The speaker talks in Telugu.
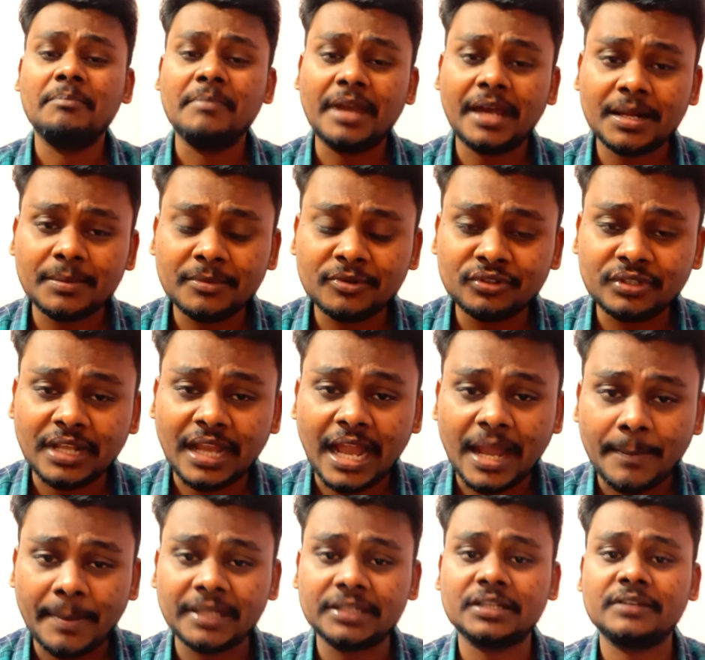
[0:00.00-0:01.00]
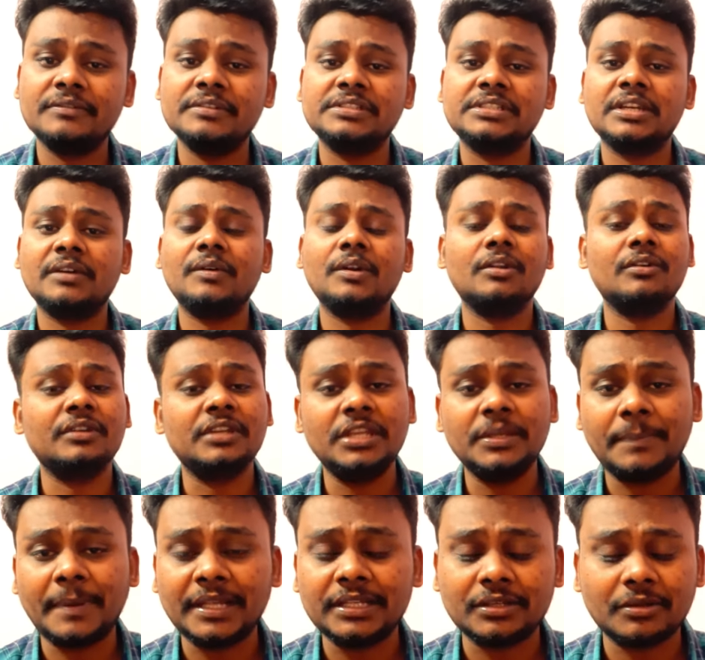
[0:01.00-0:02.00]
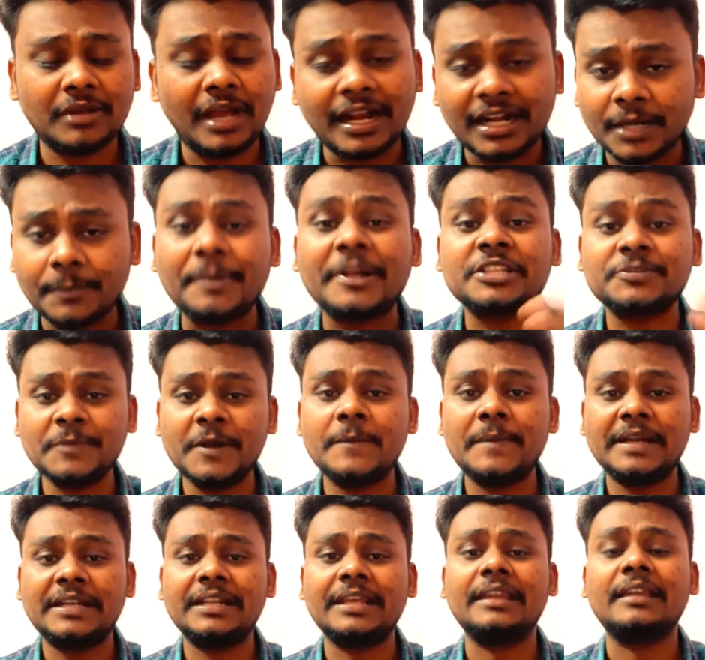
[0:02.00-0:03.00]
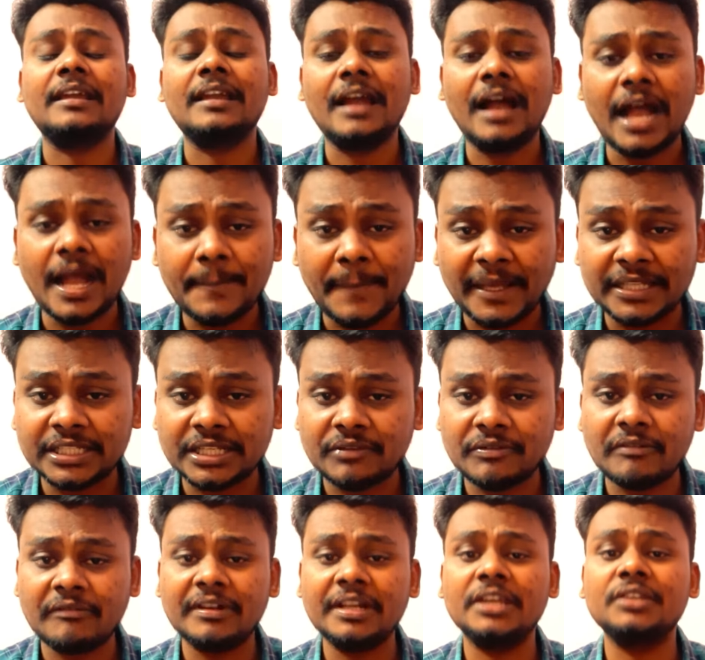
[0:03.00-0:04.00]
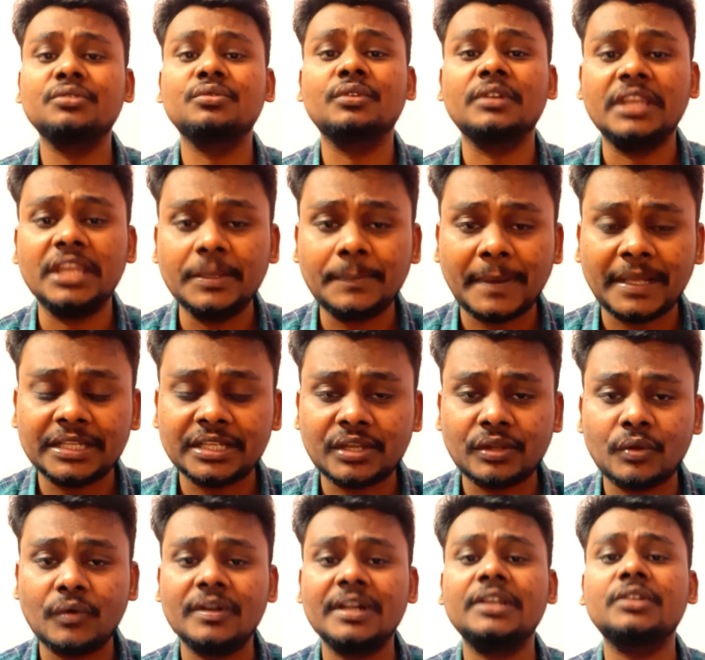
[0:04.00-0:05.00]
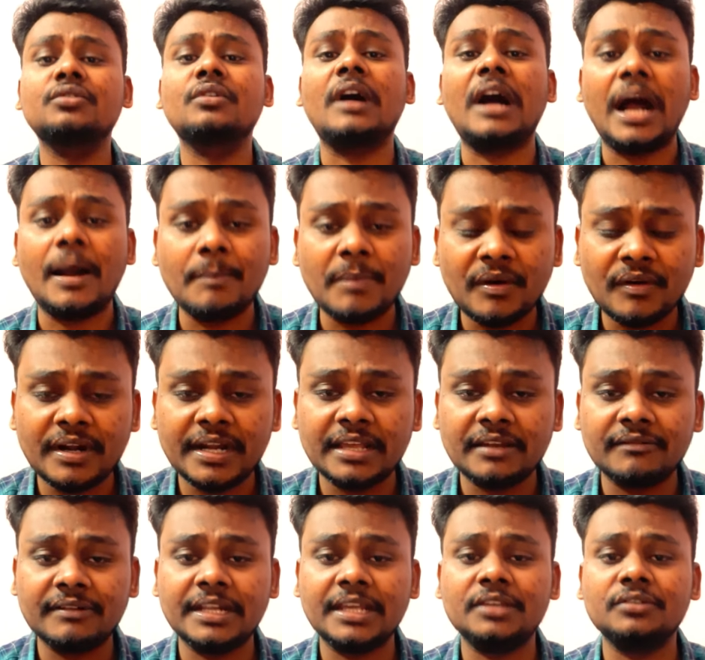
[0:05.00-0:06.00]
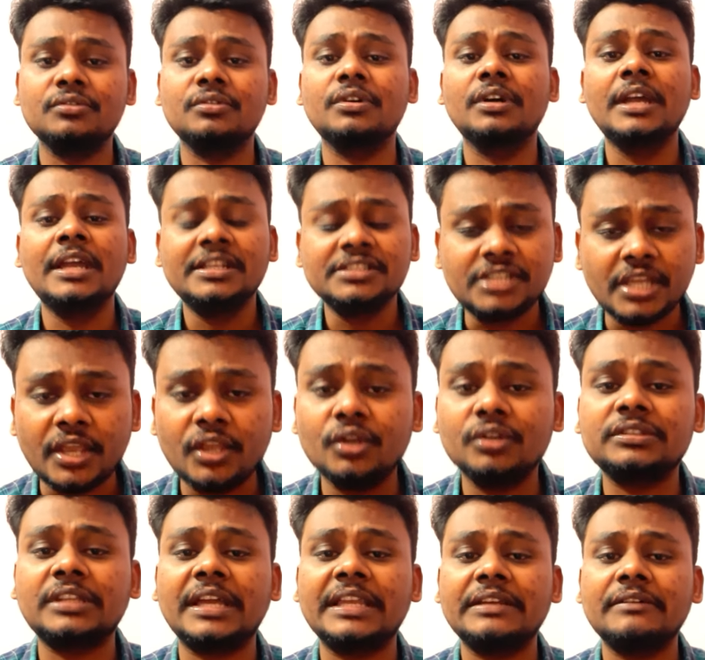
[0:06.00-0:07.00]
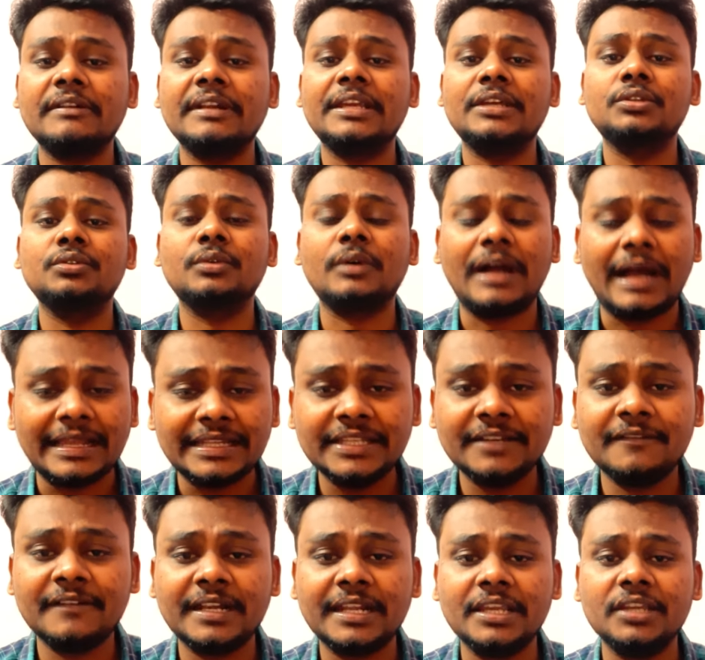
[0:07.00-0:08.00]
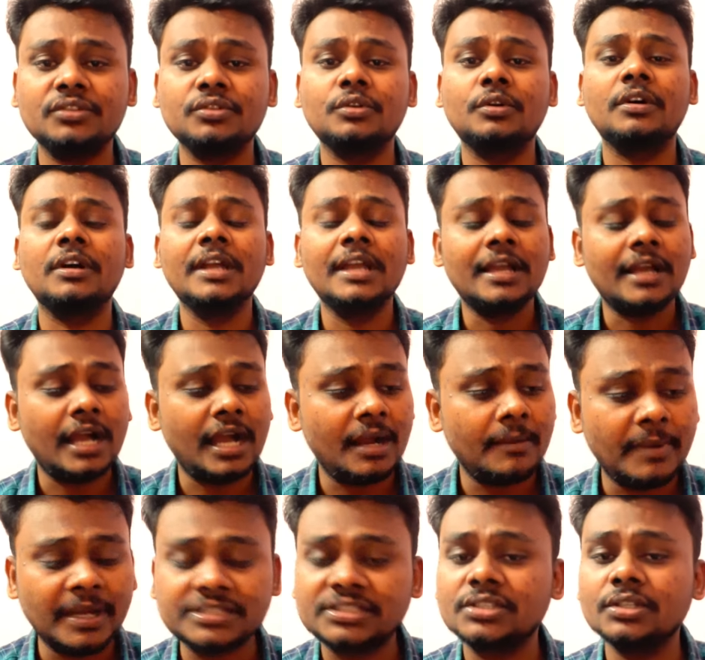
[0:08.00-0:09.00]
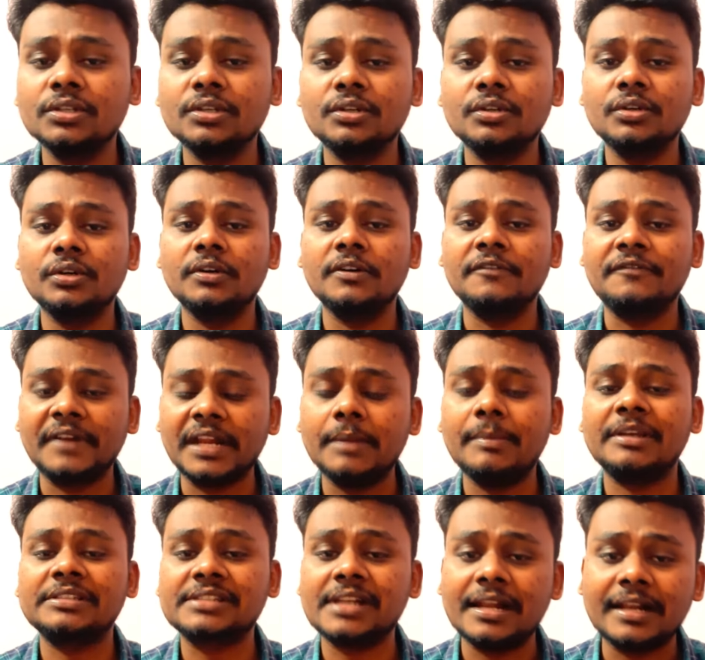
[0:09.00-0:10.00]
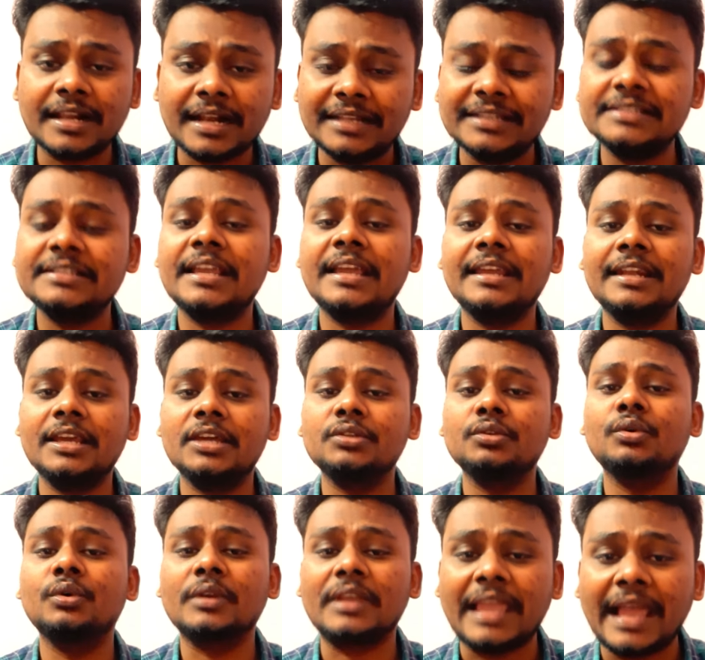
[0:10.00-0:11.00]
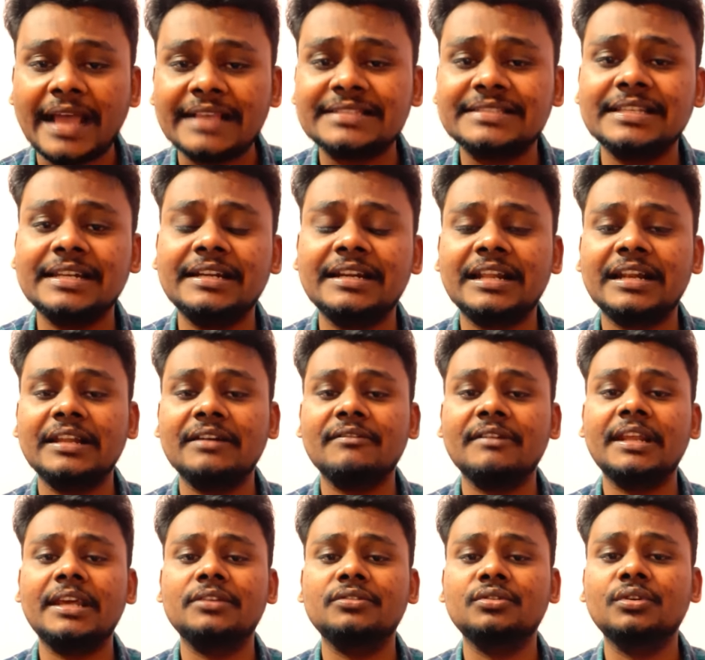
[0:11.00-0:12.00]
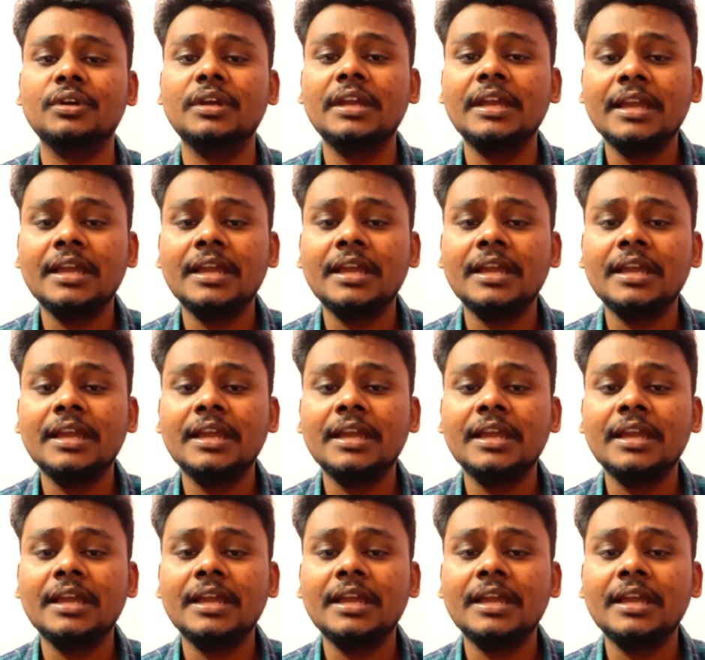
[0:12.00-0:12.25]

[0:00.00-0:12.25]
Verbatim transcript: మేనం ఉంటే ఆ పథకం ఇచ్చేవాళ్ళం ఈ పథకం అక్కడ ప్రెస్ మీట్ పెట్టి ఆ పథకం ఇవ్వలేదు ఈ పథకం ఇవ్వలేదు అమ్మఒడి ఇవ్వలేదు చేయూత ఇవ్వలేదు అది ఇవ్వలేదు ఆ బస్సులు ఫ్రీ బస్సులు అన్నారు అది చేయలేదు గ్యాస్ సిలిండర్లు ఇవ్వలేదు